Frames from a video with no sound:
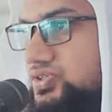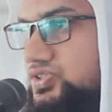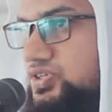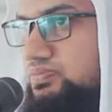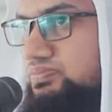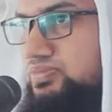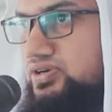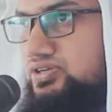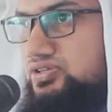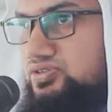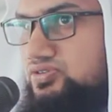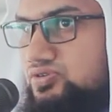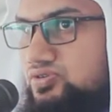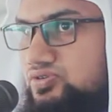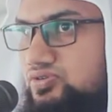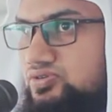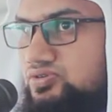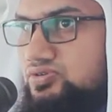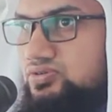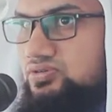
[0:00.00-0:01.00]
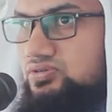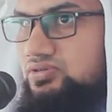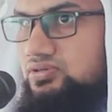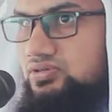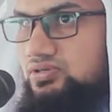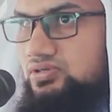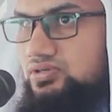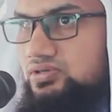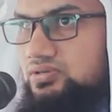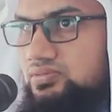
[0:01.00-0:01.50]
সম্মানিত
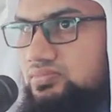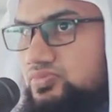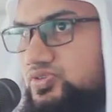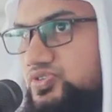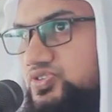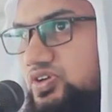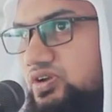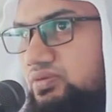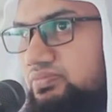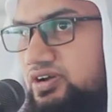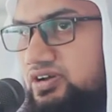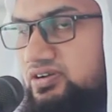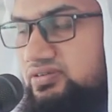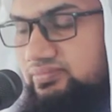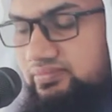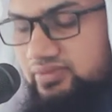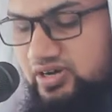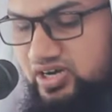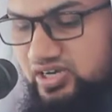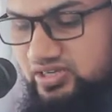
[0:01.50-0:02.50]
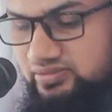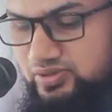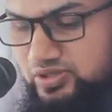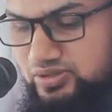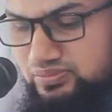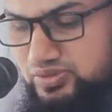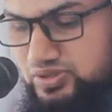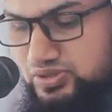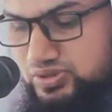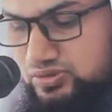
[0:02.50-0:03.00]
মুসলমান ভাই
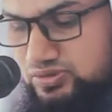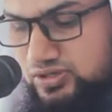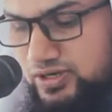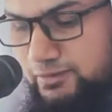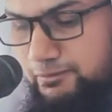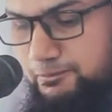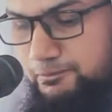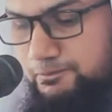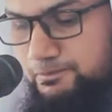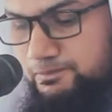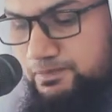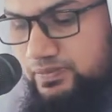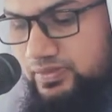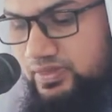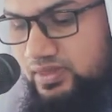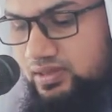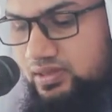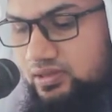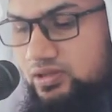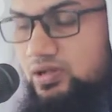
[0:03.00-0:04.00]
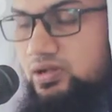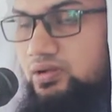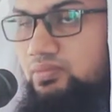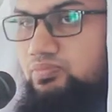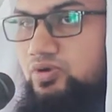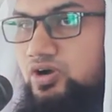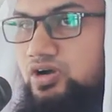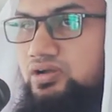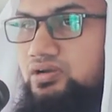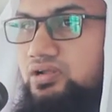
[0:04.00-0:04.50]
বোন বন্ধুরা
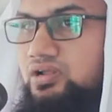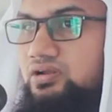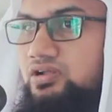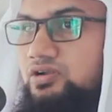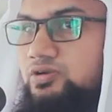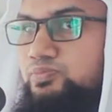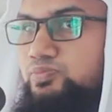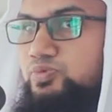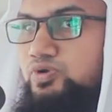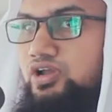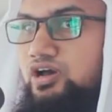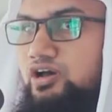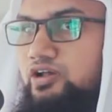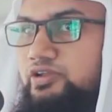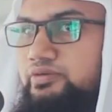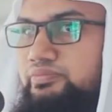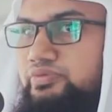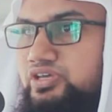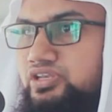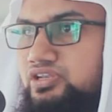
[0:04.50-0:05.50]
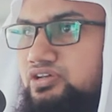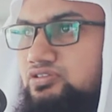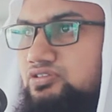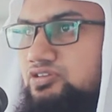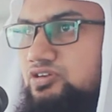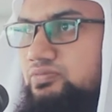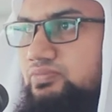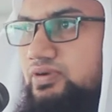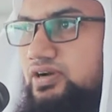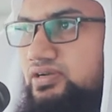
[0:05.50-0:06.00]
মহান আল্লাহ রব্বুল্লা আলমিনের
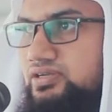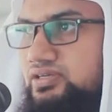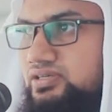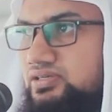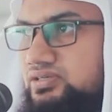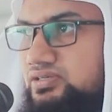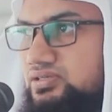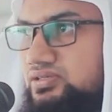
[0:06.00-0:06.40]
দরবারে